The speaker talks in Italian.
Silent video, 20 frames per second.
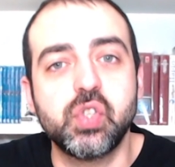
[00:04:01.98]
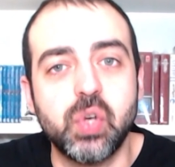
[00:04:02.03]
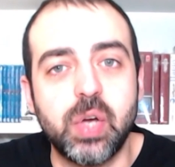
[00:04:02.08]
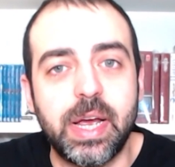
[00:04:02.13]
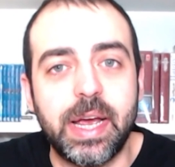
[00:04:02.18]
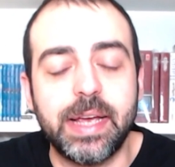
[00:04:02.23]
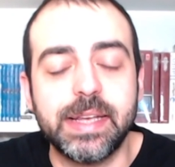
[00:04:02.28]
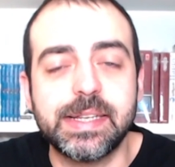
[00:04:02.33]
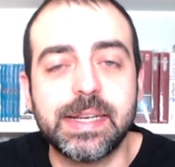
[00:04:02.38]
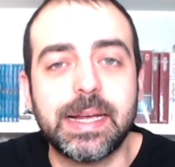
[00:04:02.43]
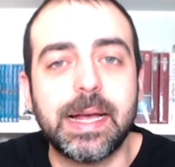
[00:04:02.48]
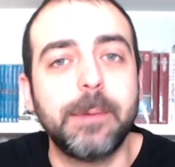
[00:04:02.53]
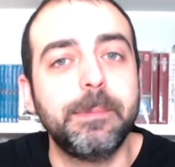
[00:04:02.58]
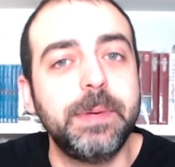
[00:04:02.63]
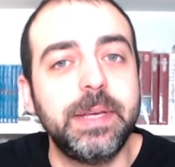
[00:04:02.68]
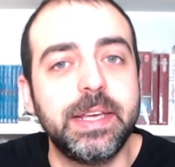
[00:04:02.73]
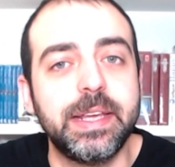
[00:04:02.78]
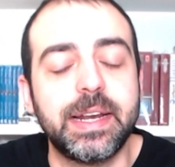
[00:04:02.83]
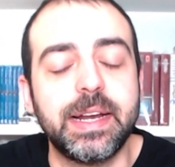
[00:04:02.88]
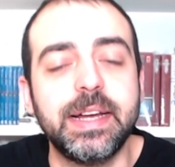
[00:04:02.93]
è
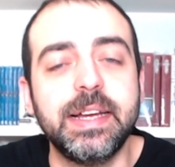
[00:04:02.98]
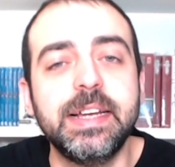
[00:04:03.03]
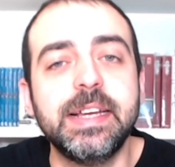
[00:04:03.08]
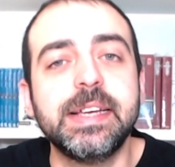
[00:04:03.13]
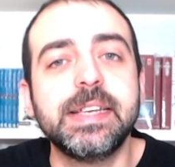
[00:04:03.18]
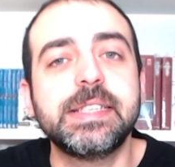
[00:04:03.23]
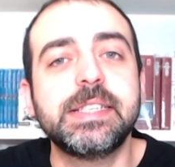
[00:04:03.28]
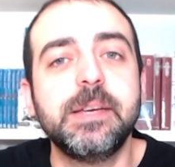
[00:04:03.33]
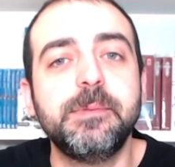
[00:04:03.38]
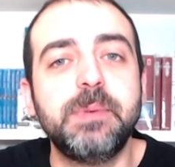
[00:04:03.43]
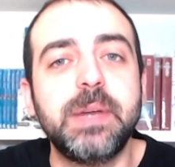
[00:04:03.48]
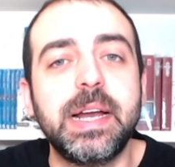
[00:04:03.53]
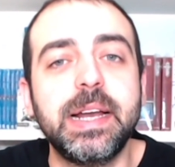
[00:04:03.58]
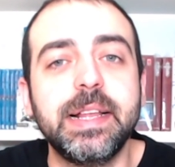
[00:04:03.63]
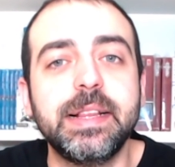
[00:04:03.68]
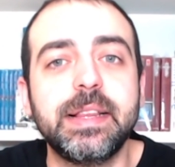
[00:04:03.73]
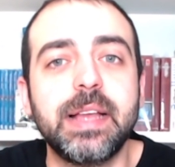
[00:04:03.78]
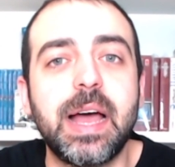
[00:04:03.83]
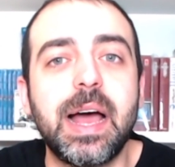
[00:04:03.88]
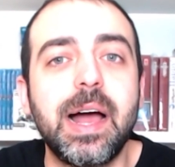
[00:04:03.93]
capire se
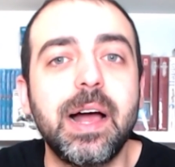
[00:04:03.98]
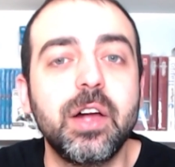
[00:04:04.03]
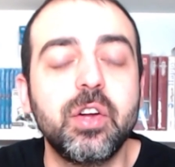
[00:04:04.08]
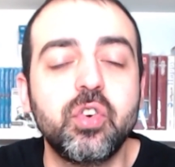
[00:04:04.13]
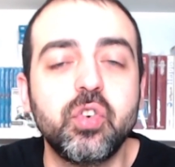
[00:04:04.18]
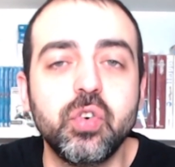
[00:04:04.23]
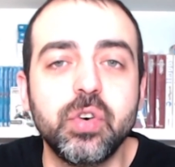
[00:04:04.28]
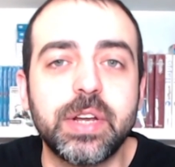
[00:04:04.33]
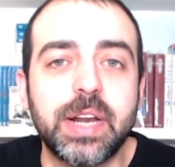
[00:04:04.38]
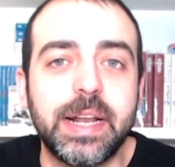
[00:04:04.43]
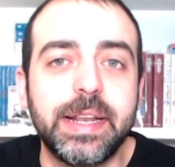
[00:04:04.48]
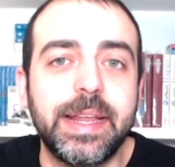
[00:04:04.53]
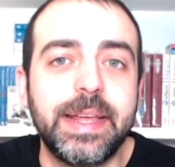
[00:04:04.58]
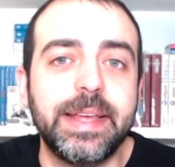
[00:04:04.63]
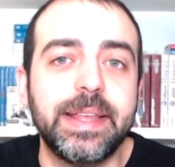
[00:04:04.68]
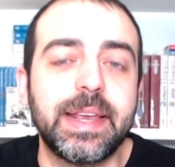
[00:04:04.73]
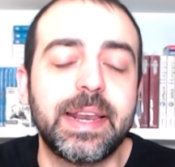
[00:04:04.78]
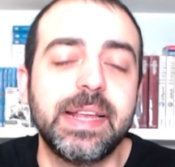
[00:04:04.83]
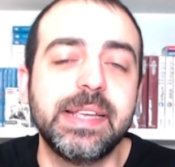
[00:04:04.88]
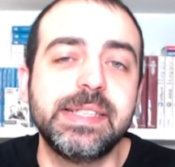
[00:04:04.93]
Planet ha ancora
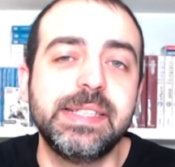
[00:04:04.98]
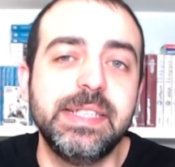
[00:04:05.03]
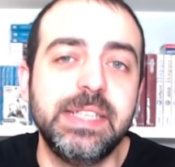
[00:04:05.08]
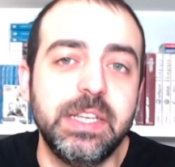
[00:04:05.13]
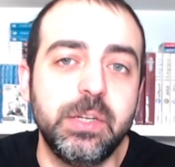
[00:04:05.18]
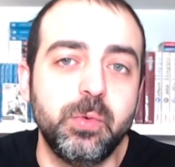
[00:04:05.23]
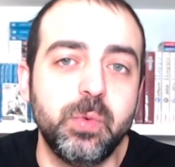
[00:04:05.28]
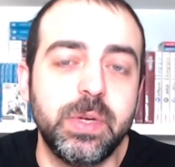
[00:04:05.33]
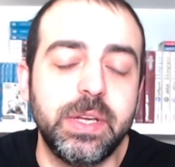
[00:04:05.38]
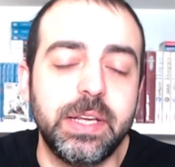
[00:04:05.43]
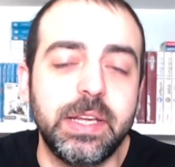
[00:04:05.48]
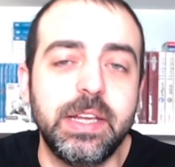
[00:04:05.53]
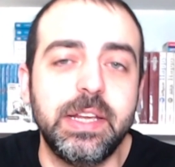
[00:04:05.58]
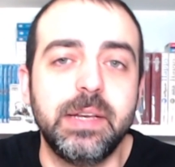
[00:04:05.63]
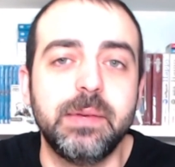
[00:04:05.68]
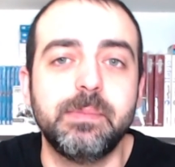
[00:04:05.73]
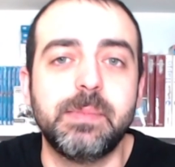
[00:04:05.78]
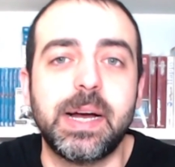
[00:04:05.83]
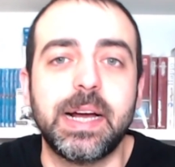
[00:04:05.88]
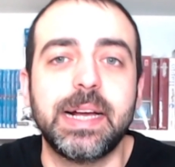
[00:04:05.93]
dei residui
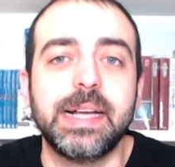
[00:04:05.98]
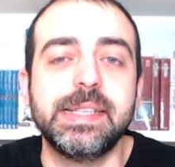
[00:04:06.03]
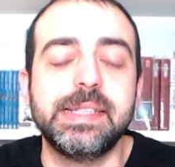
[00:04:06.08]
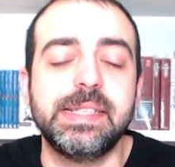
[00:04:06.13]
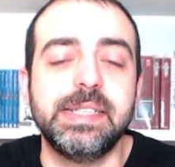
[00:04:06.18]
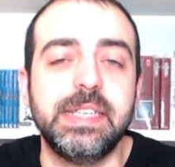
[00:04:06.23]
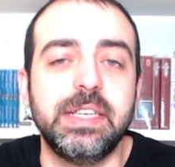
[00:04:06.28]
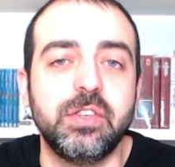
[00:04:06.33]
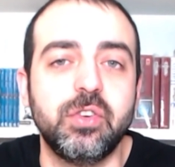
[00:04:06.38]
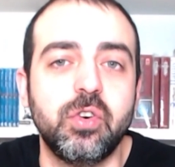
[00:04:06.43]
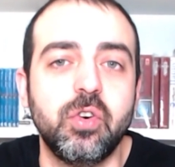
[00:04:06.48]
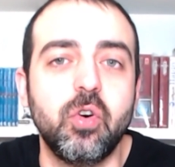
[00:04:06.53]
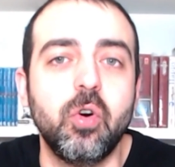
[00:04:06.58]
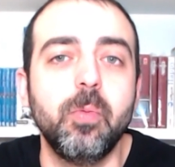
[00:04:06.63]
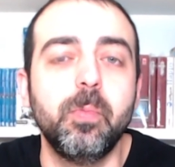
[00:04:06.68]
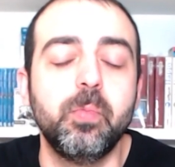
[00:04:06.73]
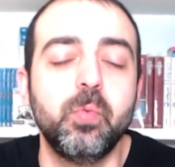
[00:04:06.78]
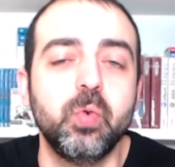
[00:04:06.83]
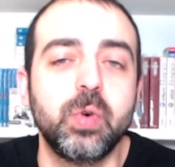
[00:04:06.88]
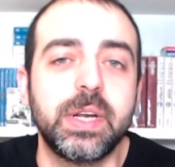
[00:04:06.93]
in magazzino
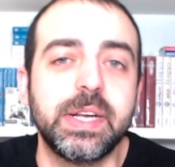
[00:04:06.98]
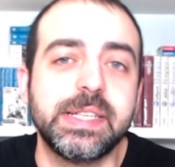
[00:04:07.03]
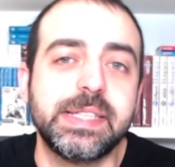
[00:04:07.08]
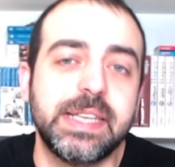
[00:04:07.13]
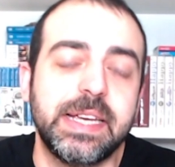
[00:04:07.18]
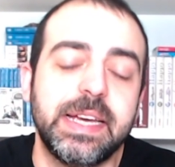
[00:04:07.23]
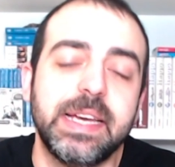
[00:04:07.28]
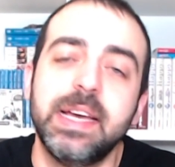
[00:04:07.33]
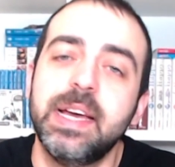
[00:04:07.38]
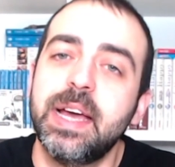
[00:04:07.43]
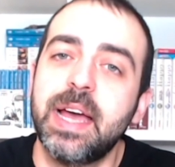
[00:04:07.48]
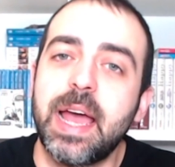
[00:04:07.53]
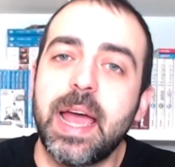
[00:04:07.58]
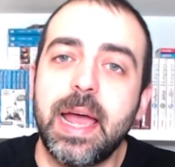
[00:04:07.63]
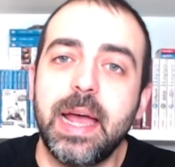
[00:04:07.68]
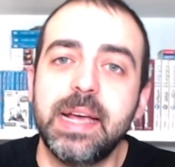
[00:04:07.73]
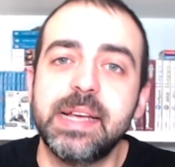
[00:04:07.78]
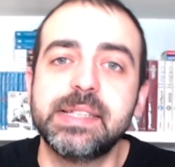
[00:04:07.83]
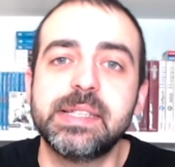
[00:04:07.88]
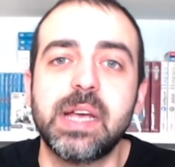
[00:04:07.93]
oppure se
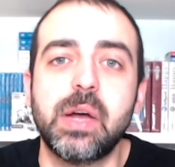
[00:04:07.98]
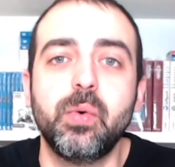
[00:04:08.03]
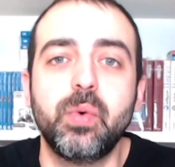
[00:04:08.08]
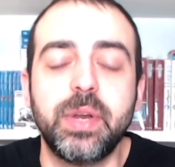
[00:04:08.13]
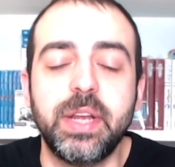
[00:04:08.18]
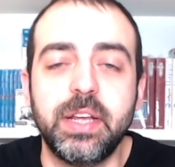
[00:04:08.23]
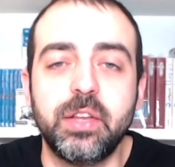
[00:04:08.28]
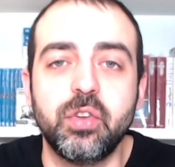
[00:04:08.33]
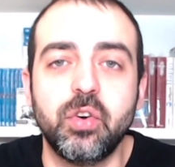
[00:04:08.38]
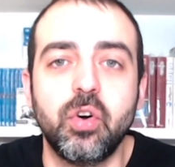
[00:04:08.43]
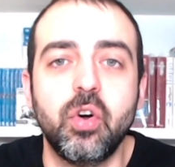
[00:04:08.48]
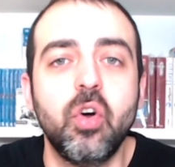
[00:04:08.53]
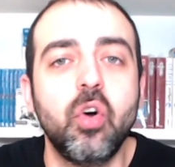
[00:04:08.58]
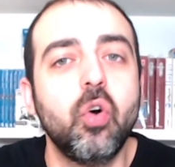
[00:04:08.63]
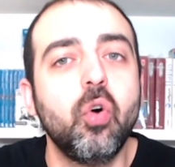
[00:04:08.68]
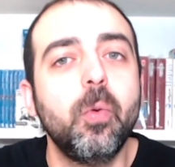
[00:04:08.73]
è esaurito,